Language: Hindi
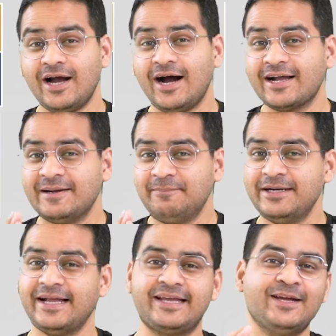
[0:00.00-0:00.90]
आखिर
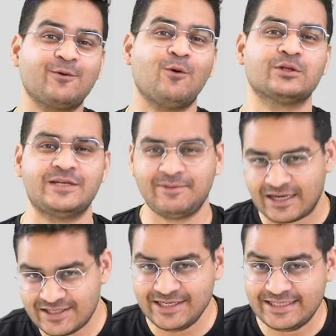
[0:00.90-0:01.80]
बीटेक की कौन सी
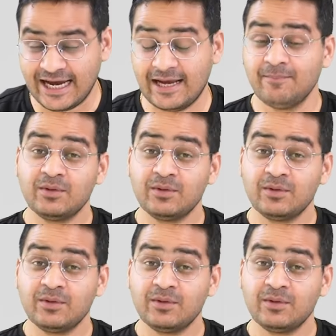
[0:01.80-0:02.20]
ब्रांच ली जाए